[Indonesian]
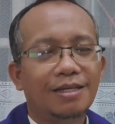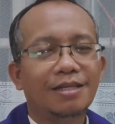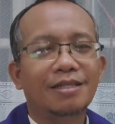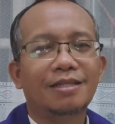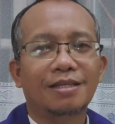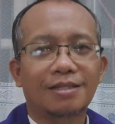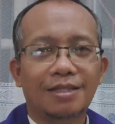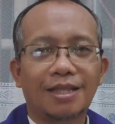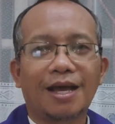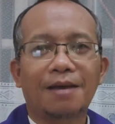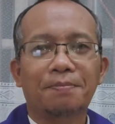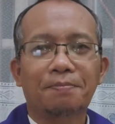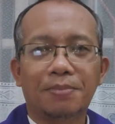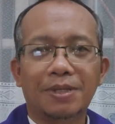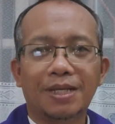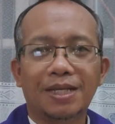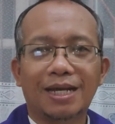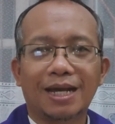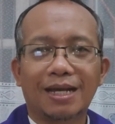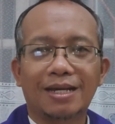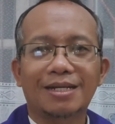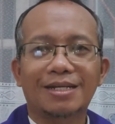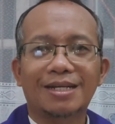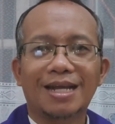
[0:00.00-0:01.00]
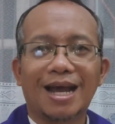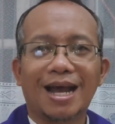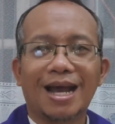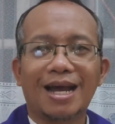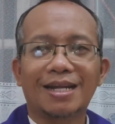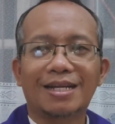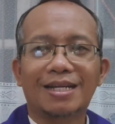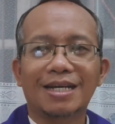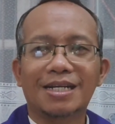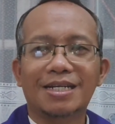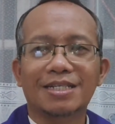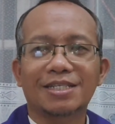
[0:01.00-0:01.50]
tetapi karena
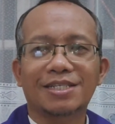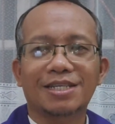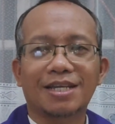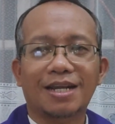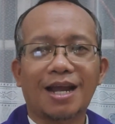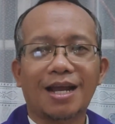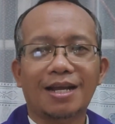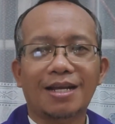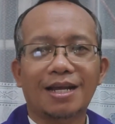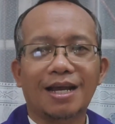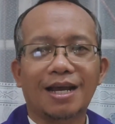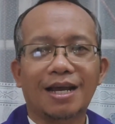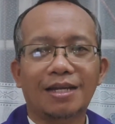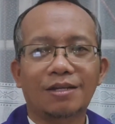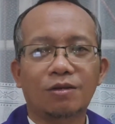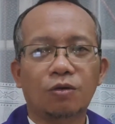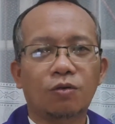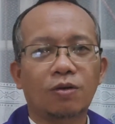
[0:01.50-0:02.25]
ada keserakahan